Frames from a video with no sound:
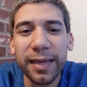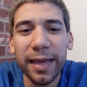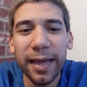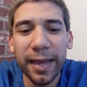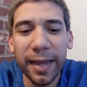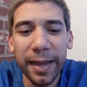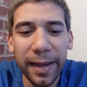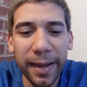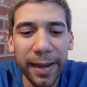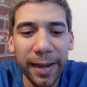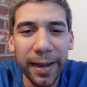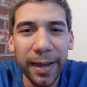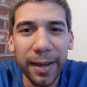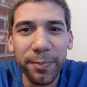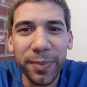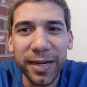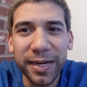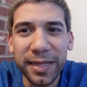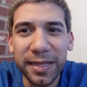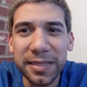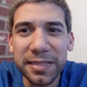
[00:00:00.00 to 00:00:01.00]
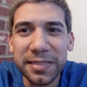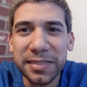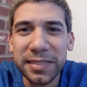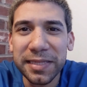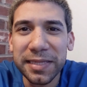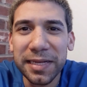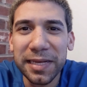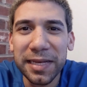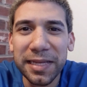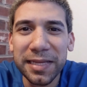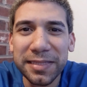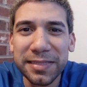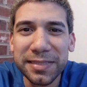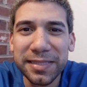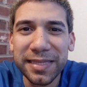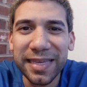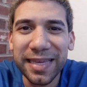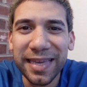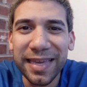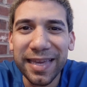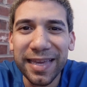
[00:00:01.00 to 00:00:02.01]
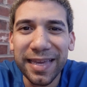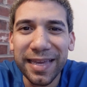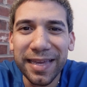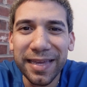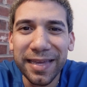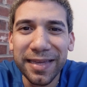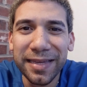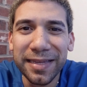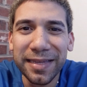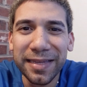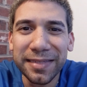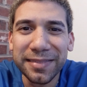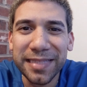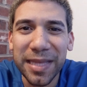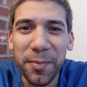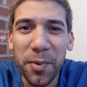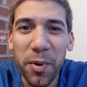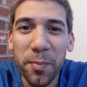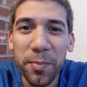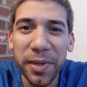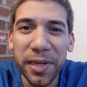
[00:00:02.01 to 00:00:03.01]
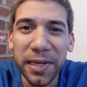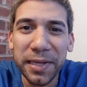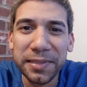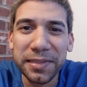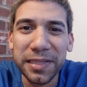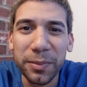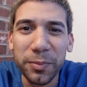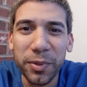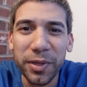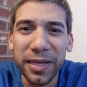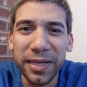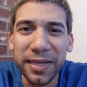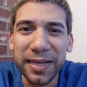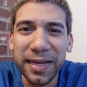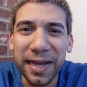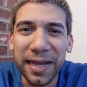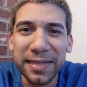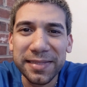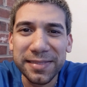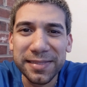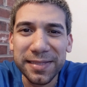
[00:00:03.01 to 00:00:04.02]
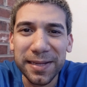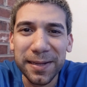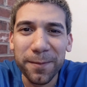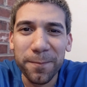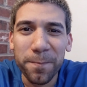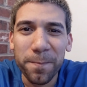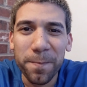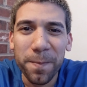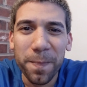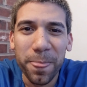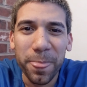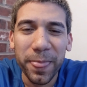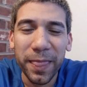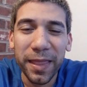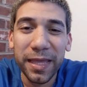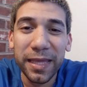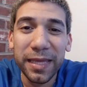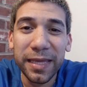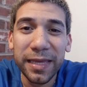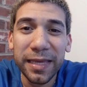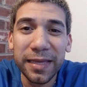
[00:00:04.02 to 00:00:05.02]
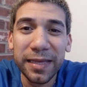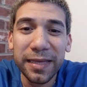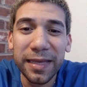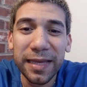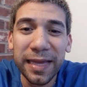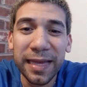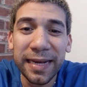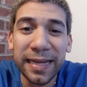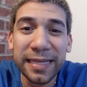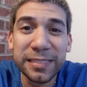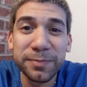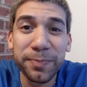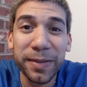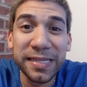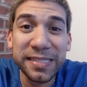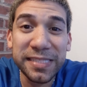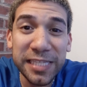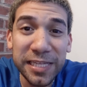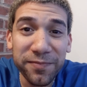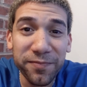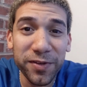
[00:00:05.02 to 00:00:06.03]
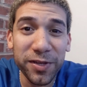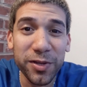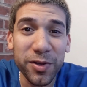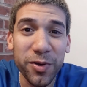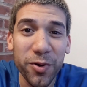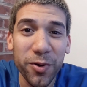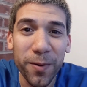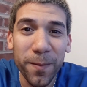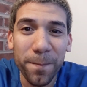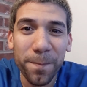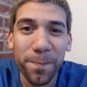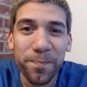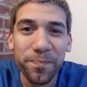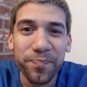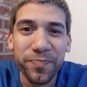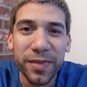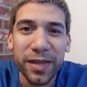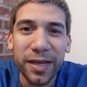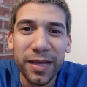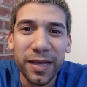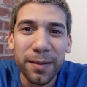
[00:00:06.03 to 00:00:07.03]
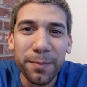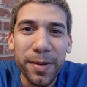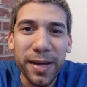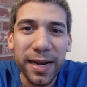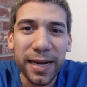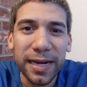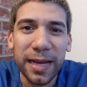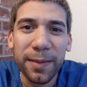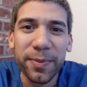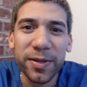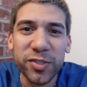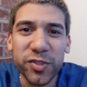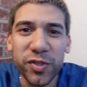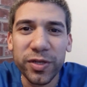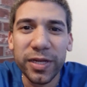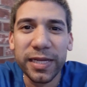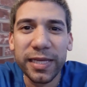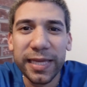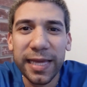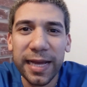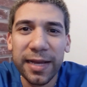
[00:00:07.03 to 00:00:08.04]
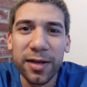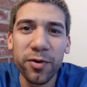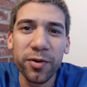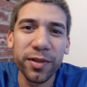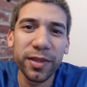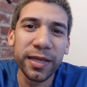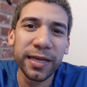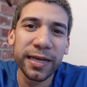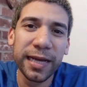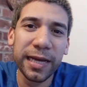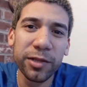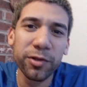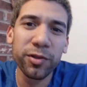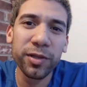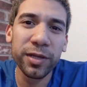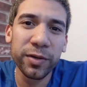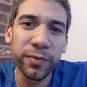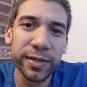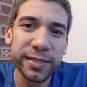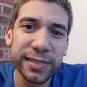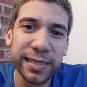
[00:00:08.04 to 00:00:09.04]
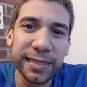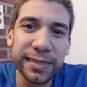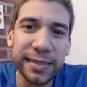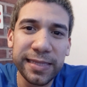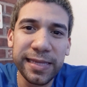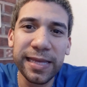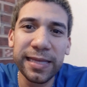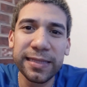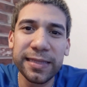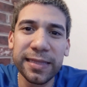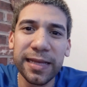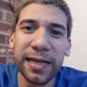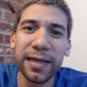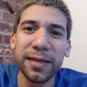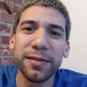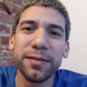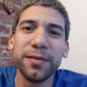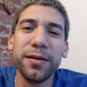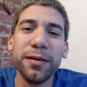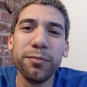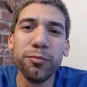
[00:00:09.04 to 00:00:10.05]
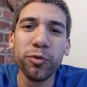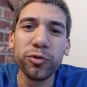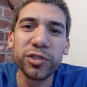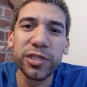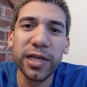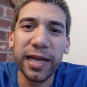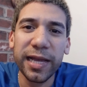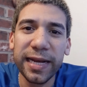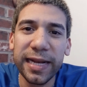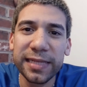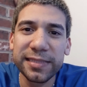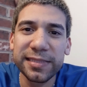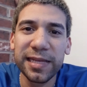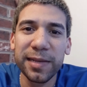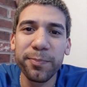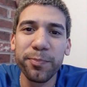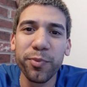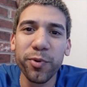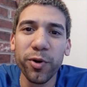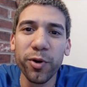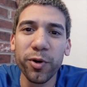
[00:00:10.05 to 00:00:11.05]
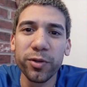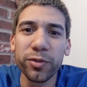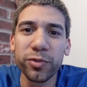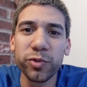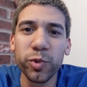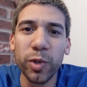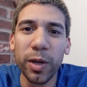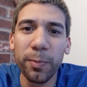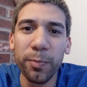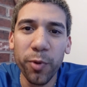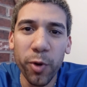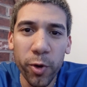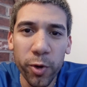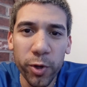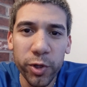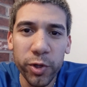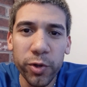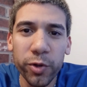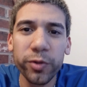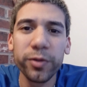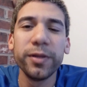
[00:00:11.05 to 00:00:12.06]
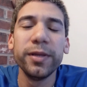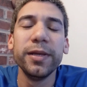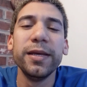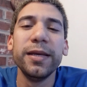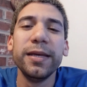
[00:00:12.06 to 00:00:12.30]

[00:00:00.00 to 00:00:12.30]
eh, para decirles que estamos bien, estamos en casa y en específico para las personas que han ordenado de nuestra tienda, muchas gracias por su apoyo